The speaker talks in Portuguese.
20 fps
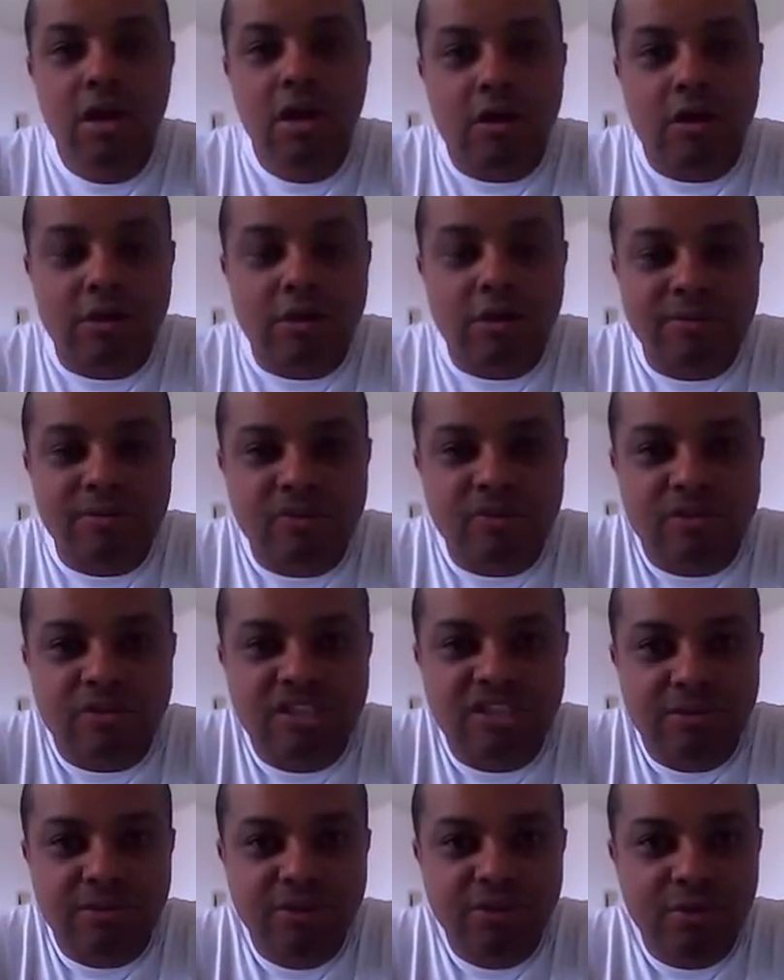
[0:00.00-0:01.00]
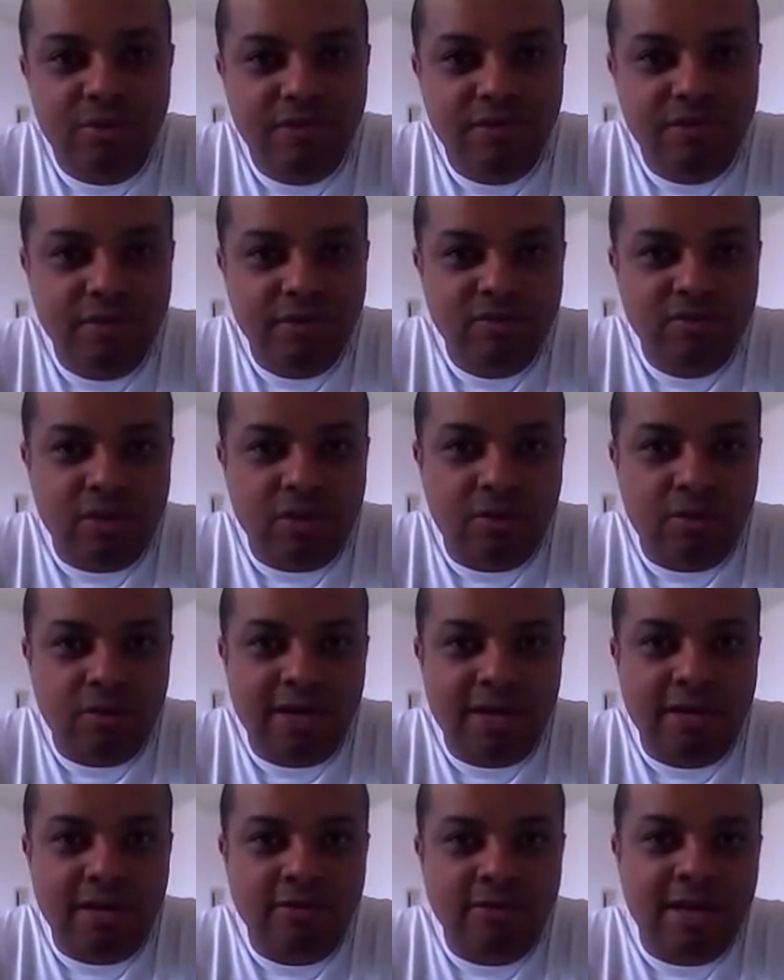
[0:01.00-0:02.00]
Olá pessoal, sejam muito bem-vindos ao
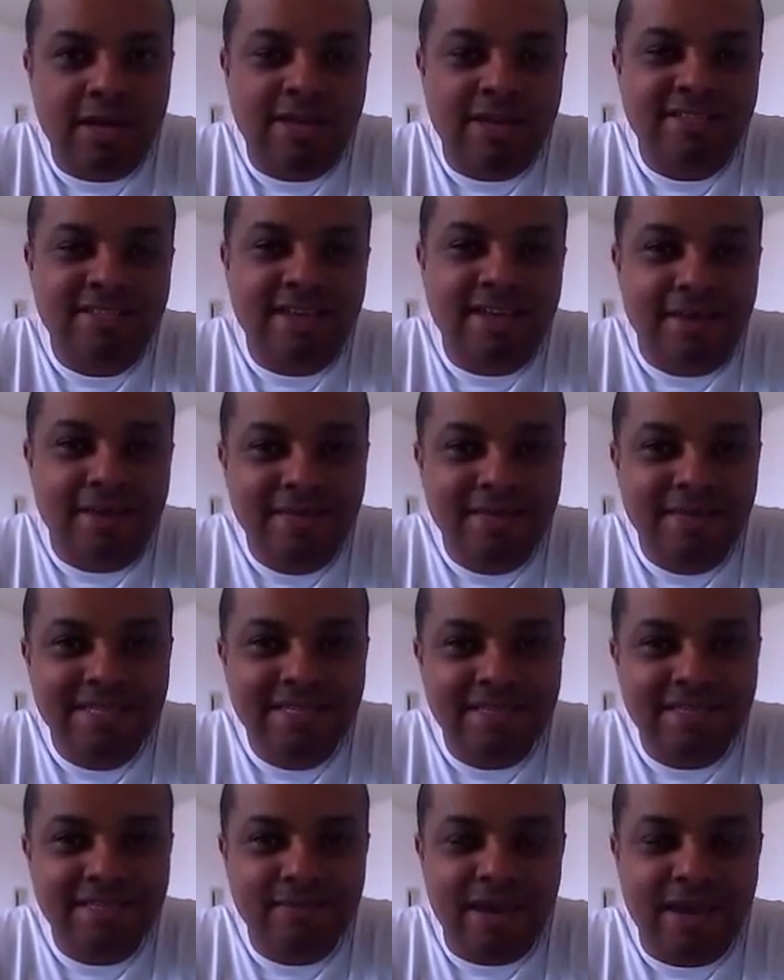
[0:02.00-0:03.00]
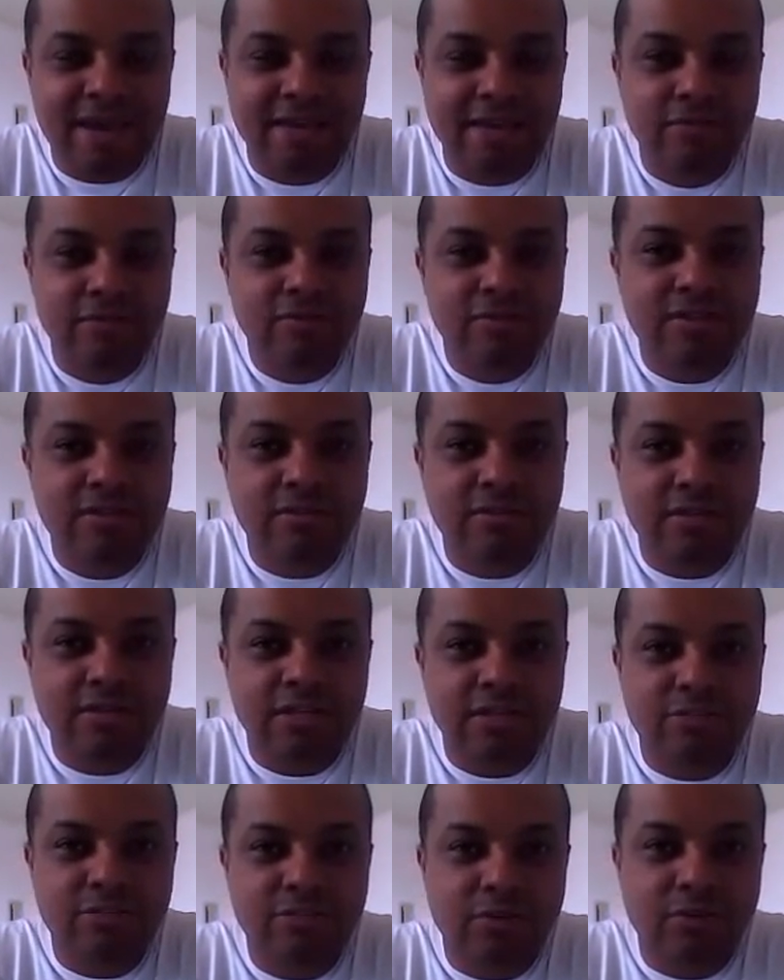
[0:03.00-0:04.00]
canal das camisas
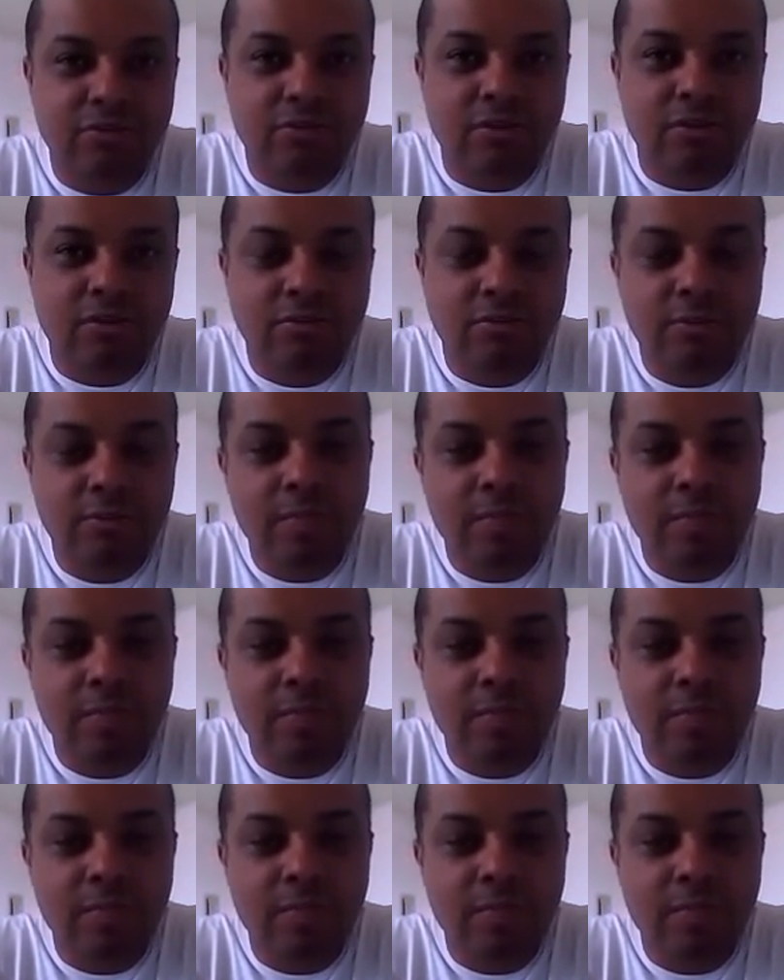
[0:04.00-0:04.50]
br153.com.